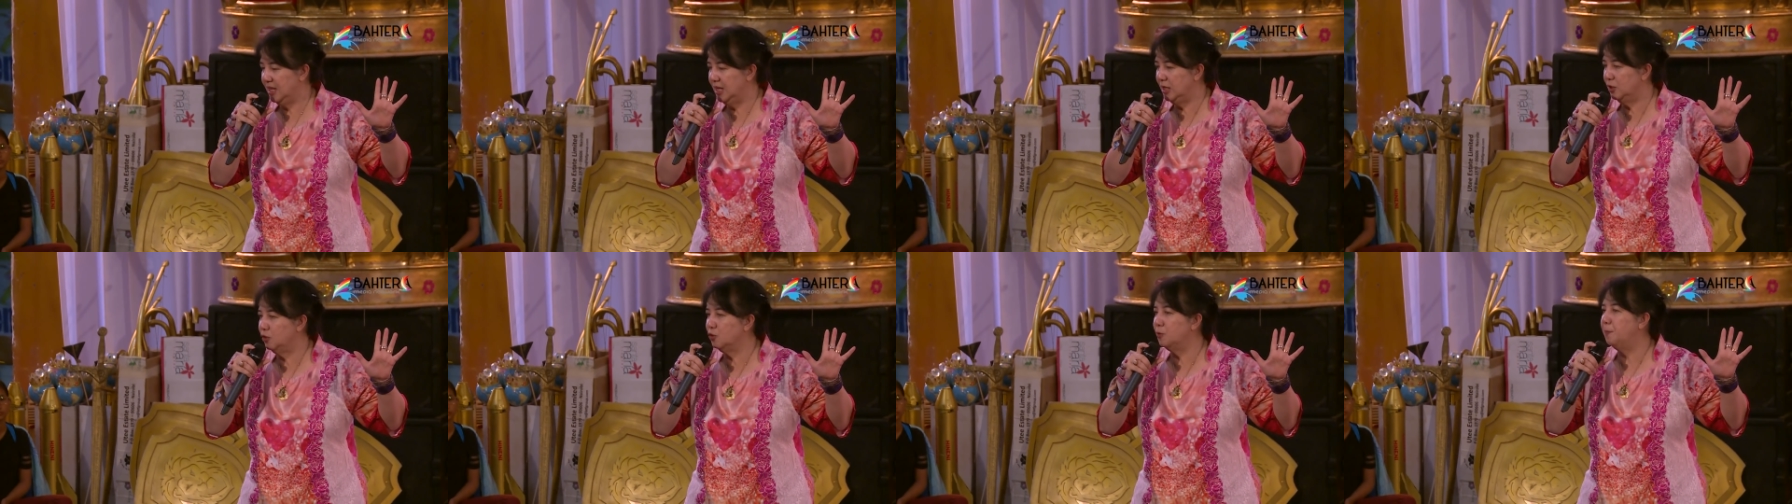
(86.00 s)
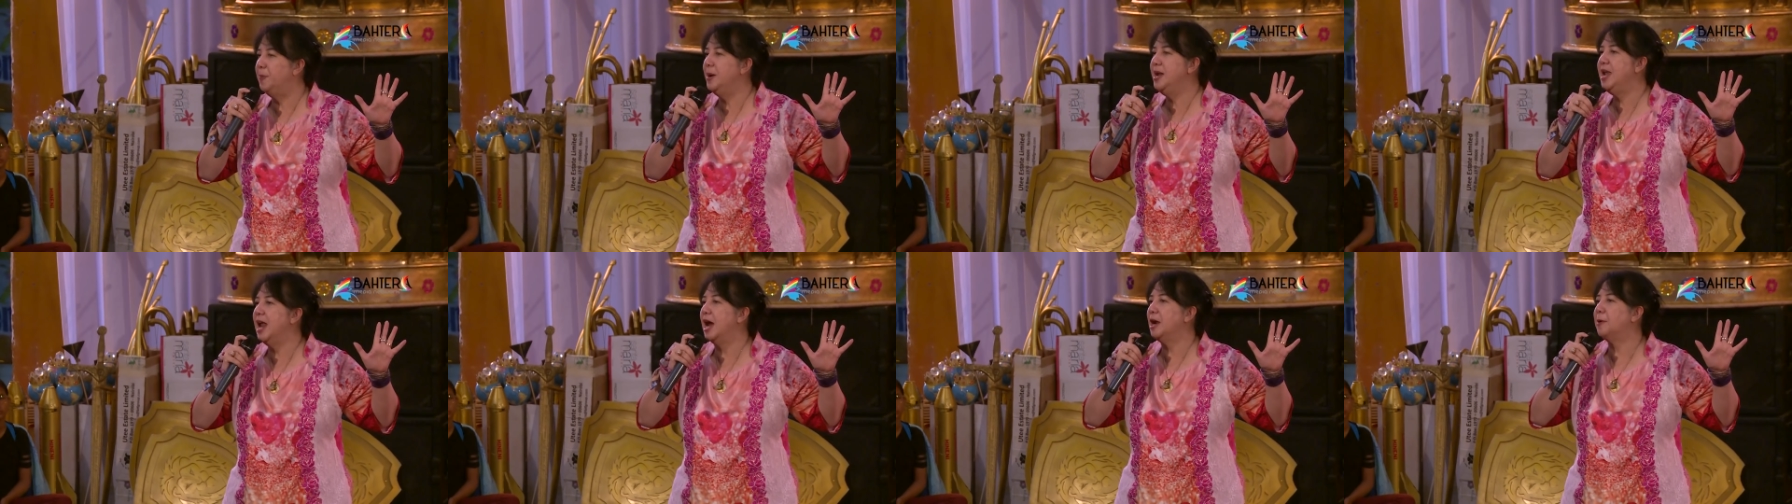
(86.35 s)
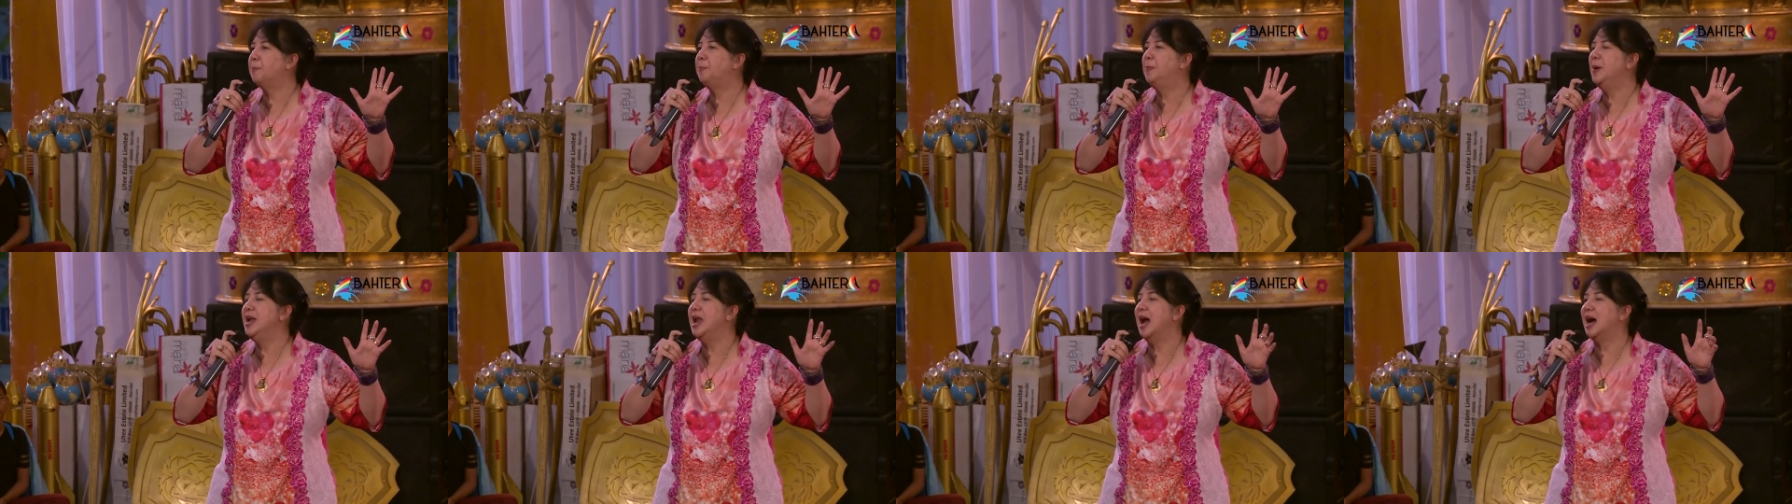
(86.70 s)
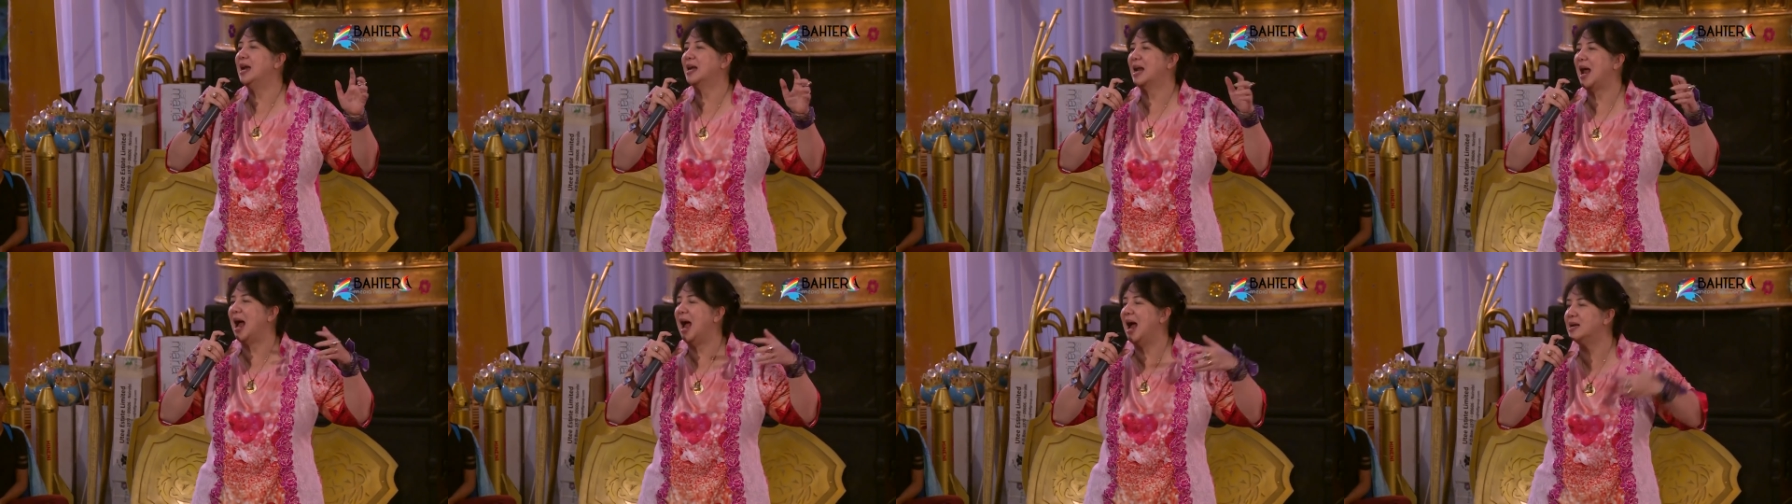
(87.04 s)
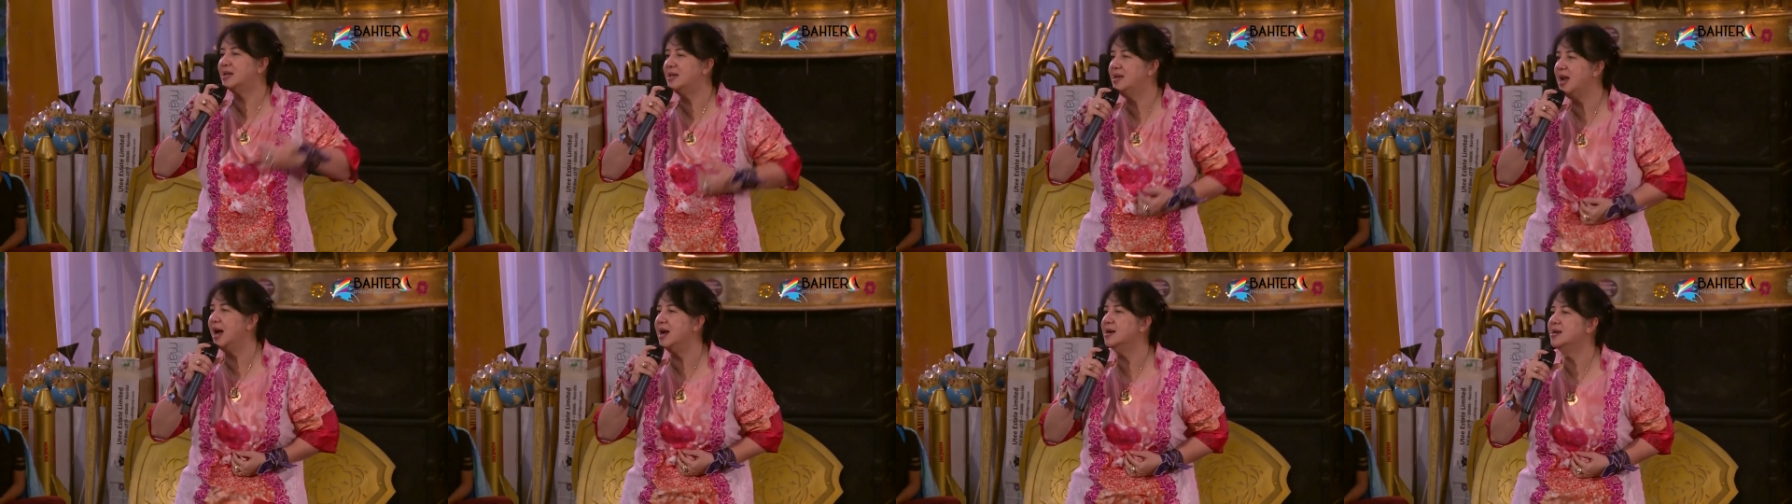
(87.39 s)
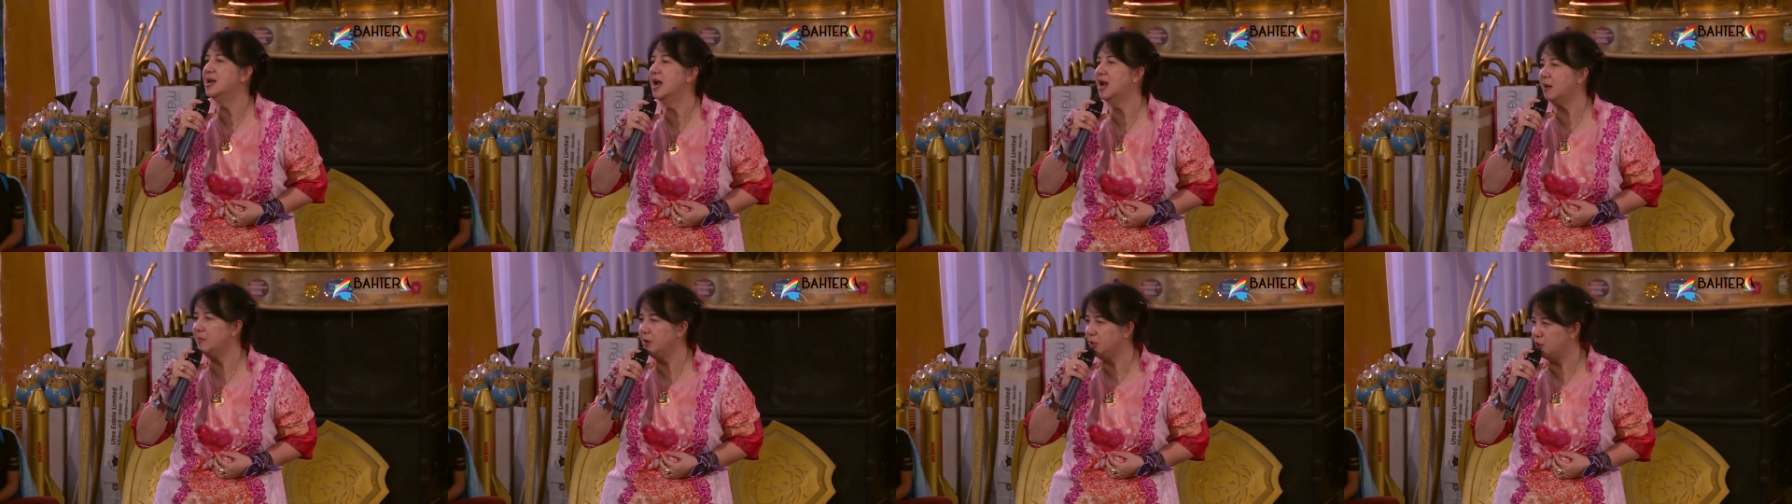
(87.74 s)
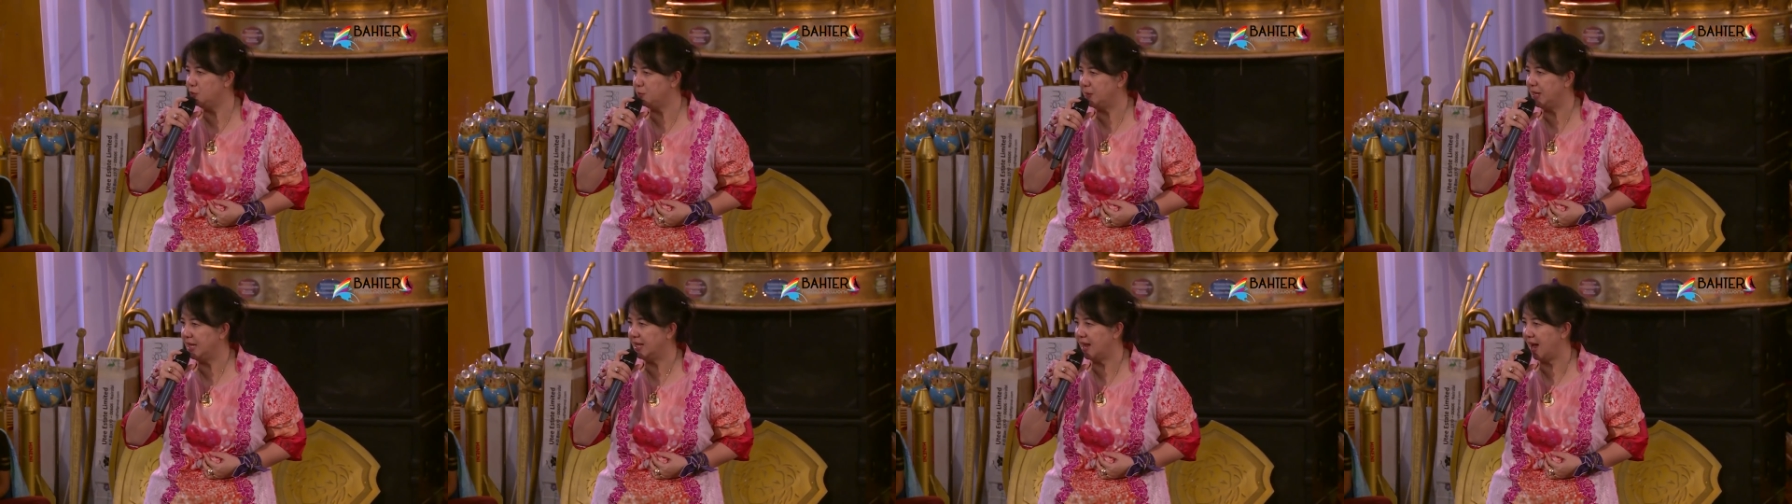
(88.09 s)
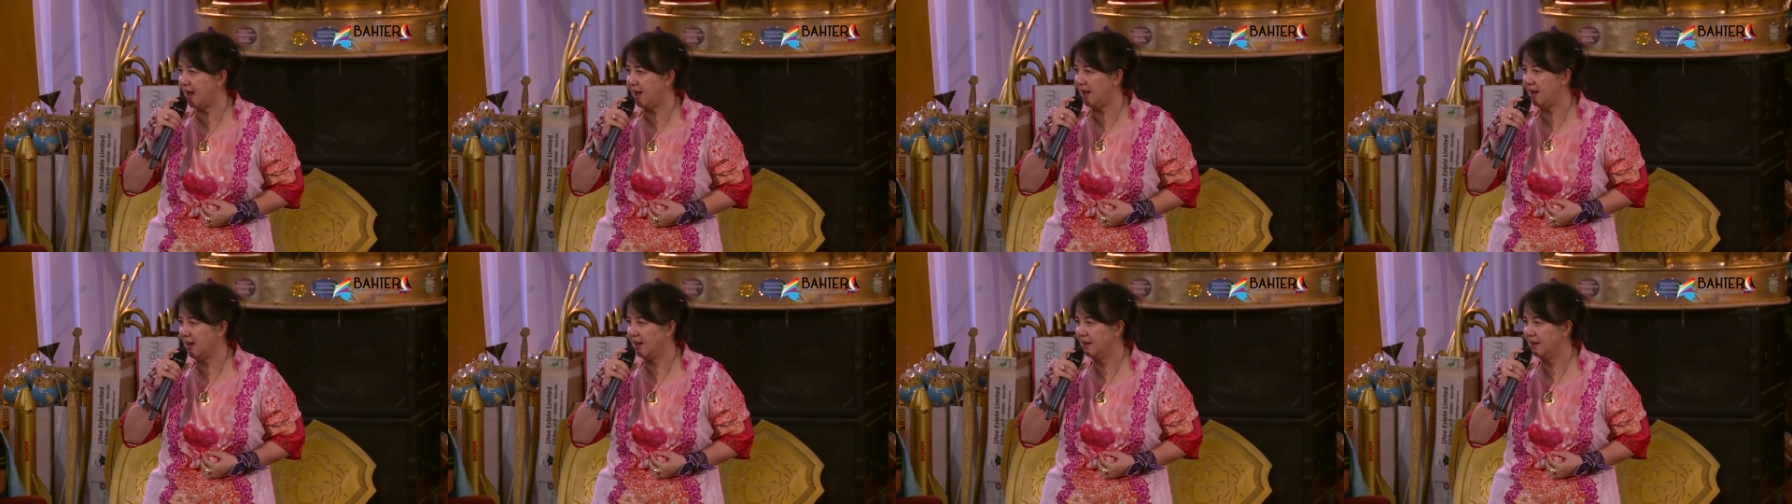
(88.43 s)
Itu benar-benar ada dalam hidup kita.